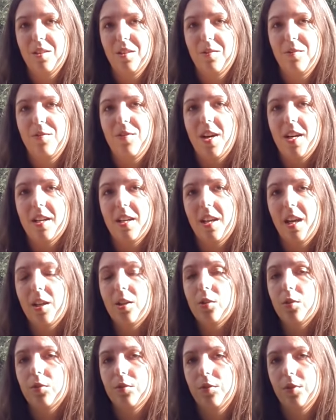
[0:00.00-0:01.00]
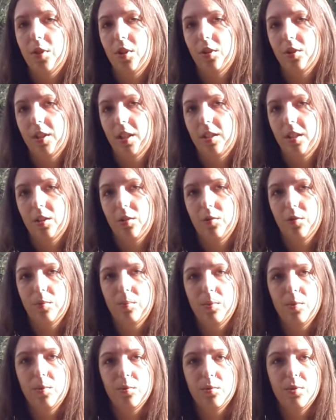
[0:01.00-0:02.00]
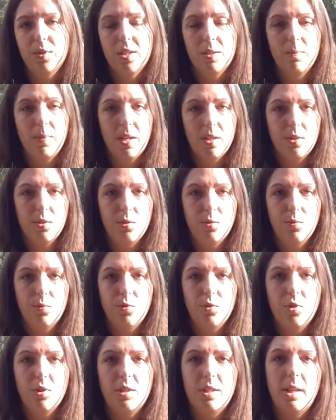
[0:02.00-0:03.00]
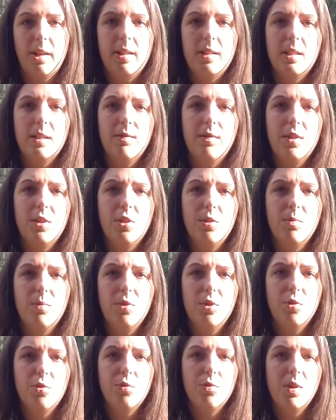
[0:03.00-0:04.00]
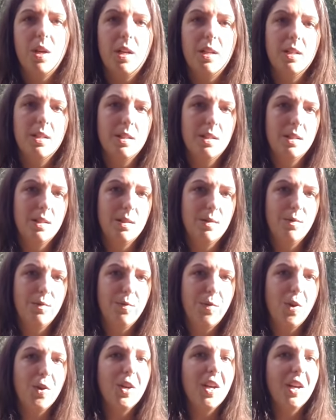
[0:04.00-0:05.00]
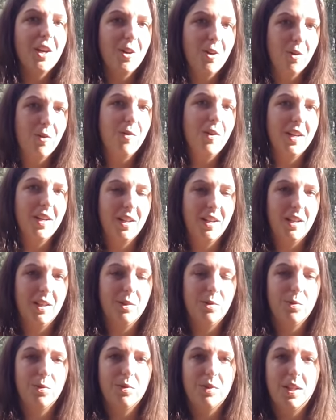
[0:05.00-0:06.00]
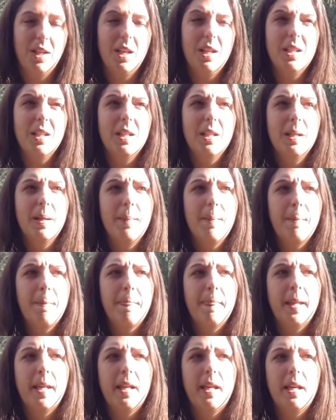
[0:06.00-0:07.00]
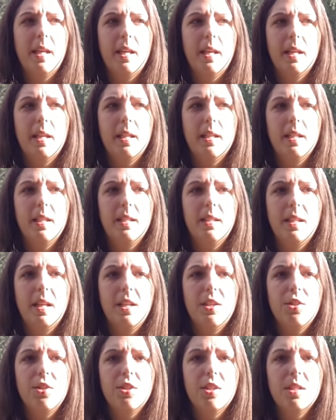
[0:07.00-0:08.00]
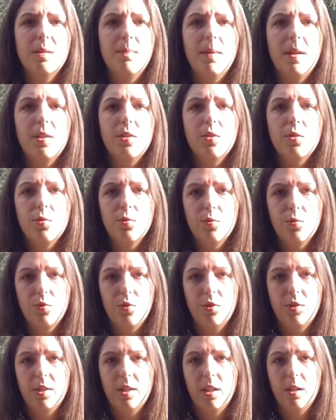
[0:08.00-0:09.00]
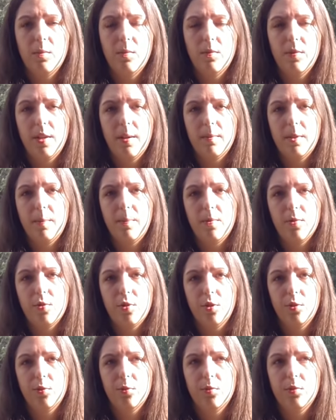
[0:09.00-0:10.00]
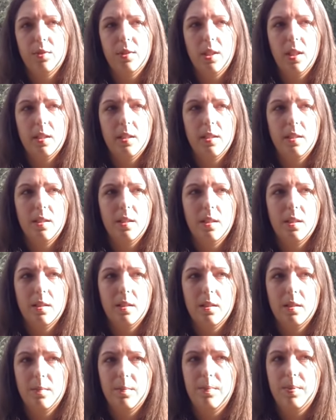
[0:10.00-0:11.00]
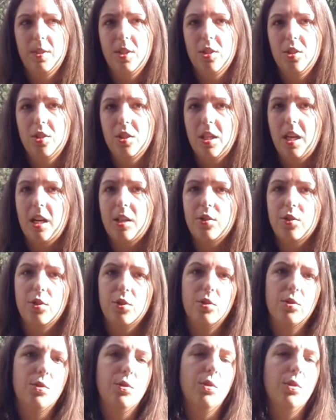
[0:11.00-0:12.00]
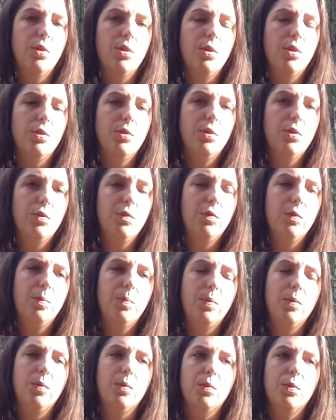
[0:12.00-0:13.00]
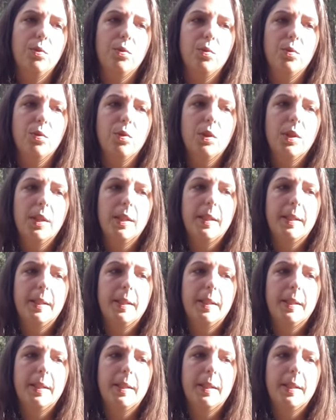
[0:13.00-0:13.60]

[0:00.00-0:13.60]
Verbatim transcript: wariantów wykonania dwupunktu jest bardzo dużo i zachęcam Was, żebyście szukali swojego wariantu, tak? E, I też jest bardzo dużo, tak jak mówiłam na początku, technik y, bliźniaczych do, do dwupunktu,